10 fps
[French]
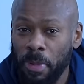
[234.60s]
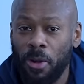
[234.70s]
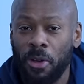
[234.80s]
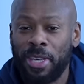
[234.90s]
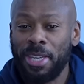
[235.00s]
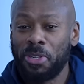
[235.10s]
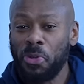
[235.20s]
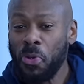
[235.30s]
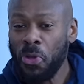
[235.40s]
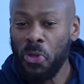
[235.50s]
Bah, alors, qu'est-ce
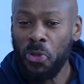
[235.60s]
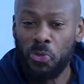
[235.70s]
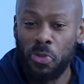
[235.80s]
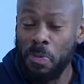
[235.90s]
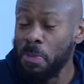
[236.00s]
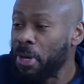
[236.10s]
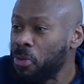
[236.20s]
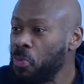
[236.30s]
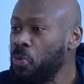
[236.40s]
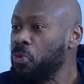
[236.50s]
que tu n'aimais pas
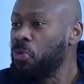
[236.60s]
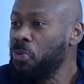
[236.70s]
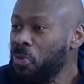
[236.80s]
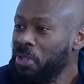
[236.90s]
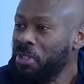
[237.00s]
dans mon contenu